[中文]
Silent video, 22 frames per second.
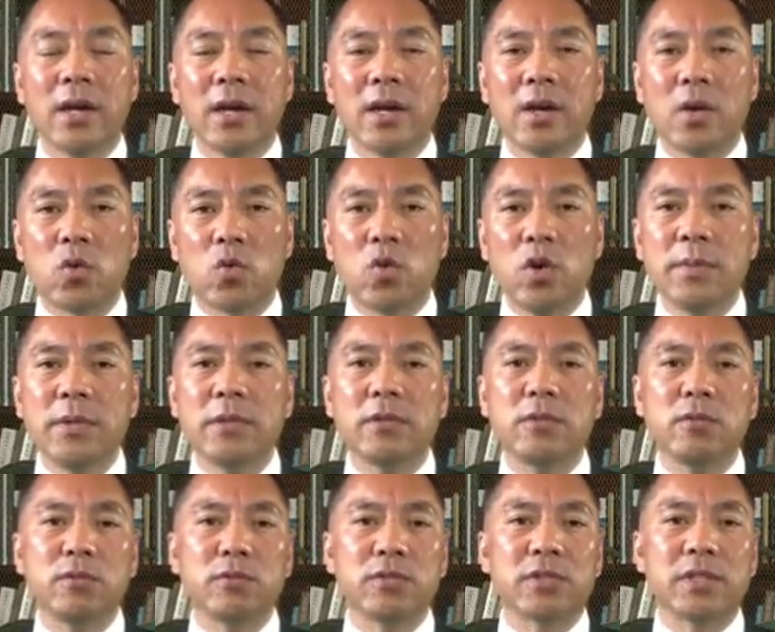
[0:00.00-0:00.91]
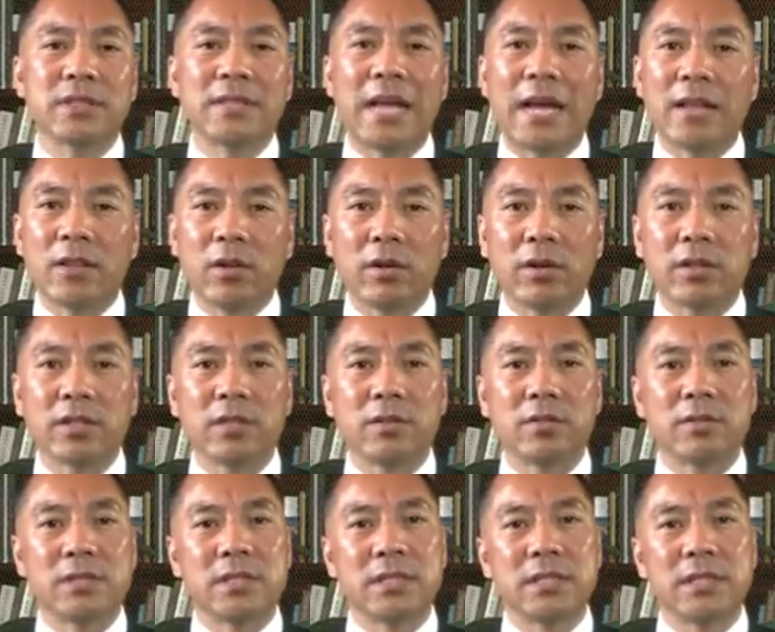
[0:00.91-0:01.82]
和国民素质达到了这
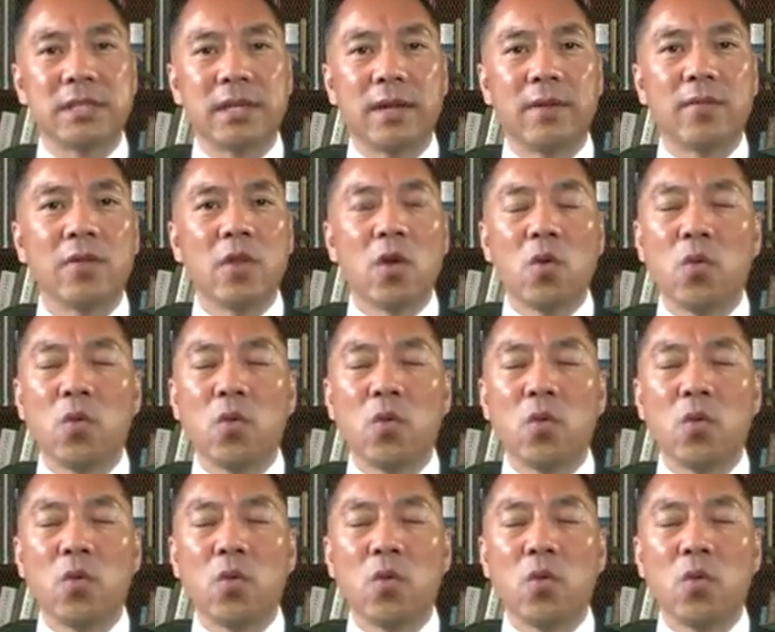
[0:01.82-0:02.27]
种境界，